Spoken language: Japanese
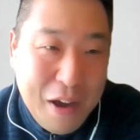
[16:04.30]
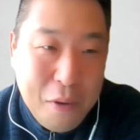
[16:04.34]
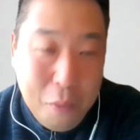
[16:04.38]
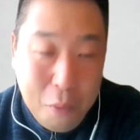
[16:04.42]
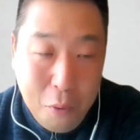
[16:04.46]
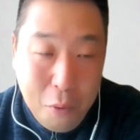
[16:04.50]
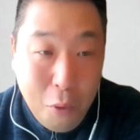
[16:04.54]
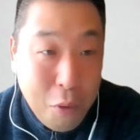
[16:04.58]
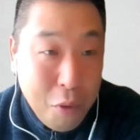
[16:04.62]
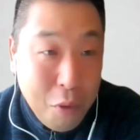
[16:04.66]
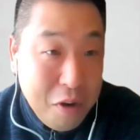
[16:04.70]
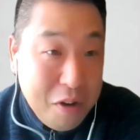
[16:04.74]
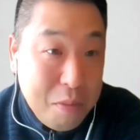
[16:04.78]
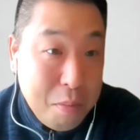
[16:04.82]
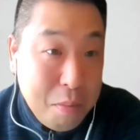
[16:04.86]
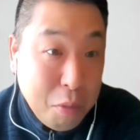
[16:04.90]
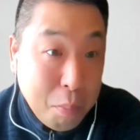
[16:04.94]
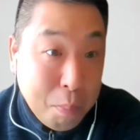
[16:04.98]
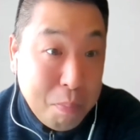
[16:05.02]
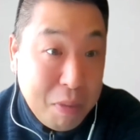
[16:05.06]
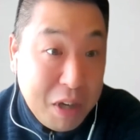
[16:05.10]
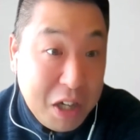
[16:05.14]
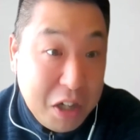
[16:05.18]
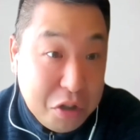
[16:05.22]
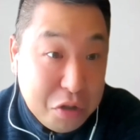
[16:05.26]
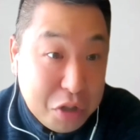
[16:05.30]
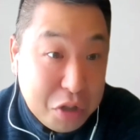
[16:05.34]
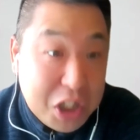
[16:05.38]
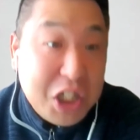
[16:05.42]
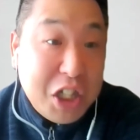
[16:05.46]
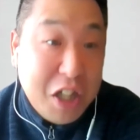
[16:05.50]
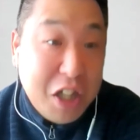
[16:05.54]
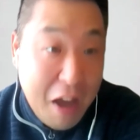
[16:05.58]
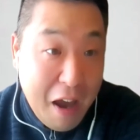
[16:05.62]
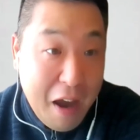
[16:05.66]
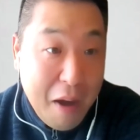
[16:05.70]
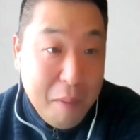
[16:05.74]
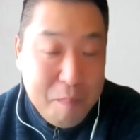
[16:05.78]
これにびっくりし
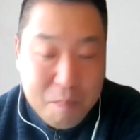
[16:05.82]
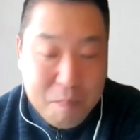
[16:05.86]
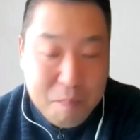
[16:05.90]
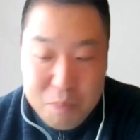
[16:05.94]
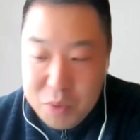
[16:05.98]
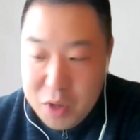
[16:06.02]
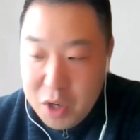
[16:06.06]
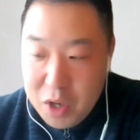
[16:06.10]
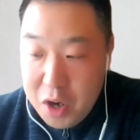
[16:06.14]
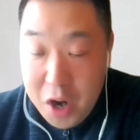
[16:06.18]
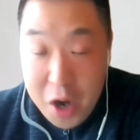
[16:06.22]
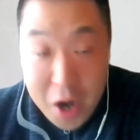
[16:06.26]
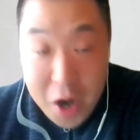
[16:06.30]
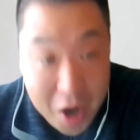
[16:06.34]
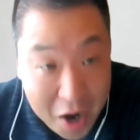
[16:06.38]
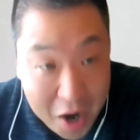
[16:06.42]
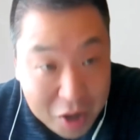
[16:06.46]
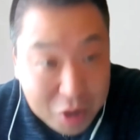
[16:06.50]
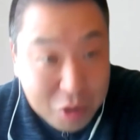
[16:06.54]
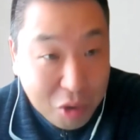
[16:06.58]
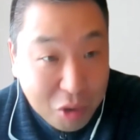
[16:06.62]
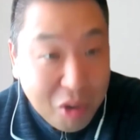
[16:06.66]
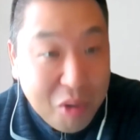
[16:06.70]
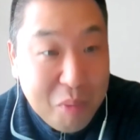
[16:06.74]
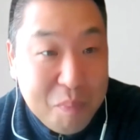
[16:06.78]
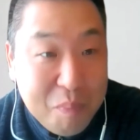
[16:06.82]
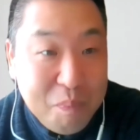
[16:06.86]
てえー、と